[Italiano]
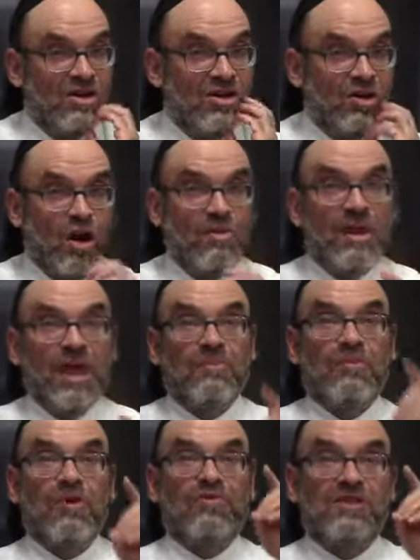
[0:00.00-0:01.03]
Come la
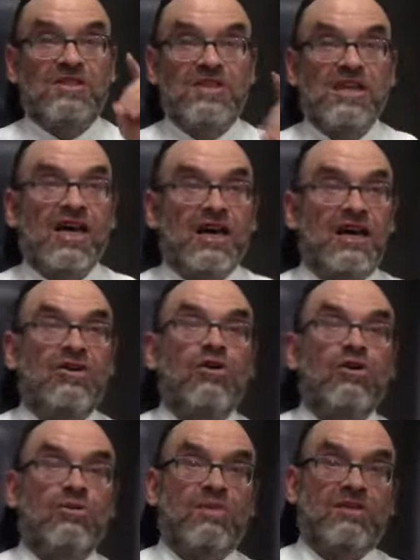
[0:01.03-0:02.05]
profezia è
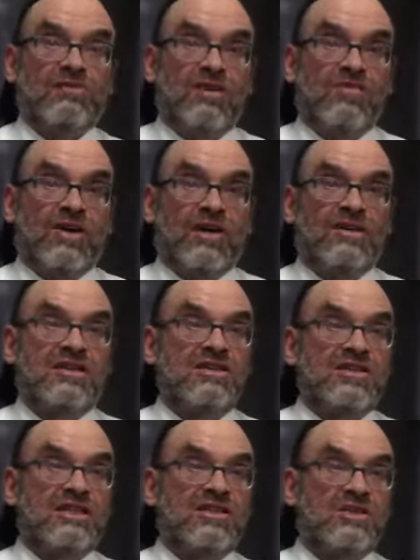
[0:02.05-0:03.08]
normativa, nel
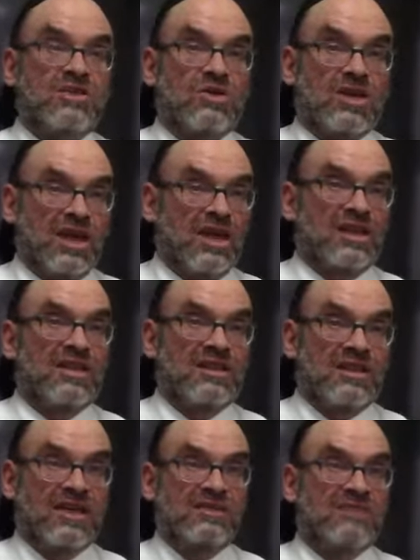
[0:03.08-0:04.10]
senso che
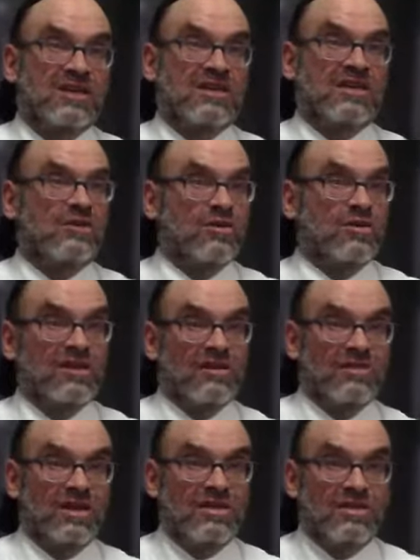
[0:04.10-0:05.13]
determina dei
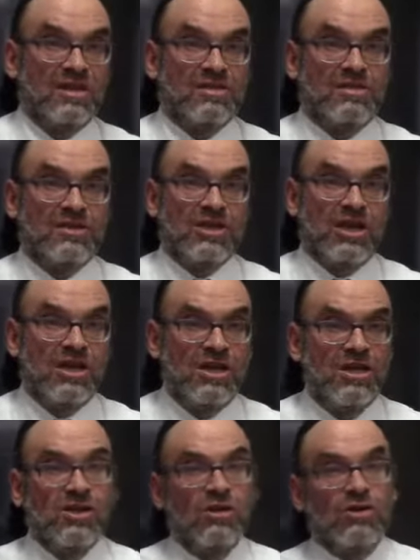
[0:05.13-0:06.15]
comandamenti etici,
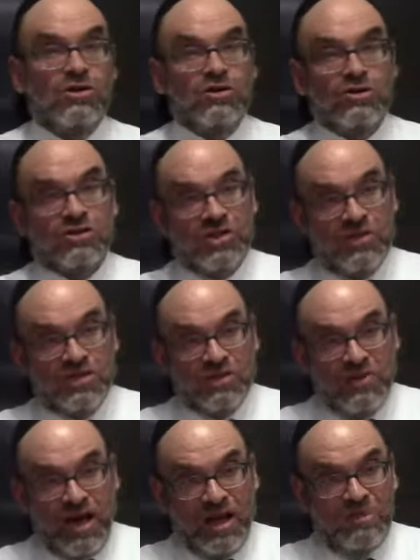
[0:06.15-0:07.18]
lo stesso
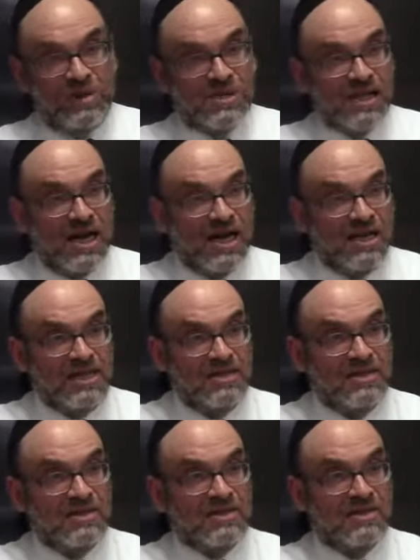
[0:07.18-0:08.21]
vale per la
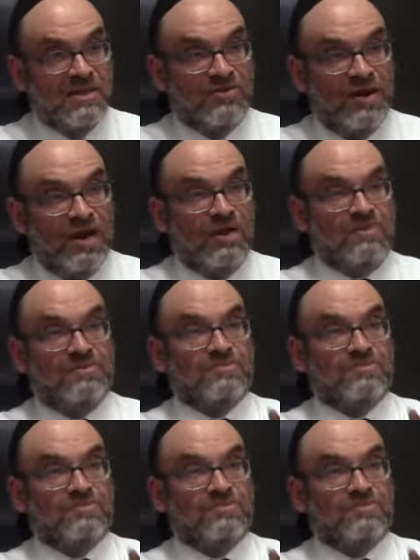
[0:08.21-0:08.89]
tefillah.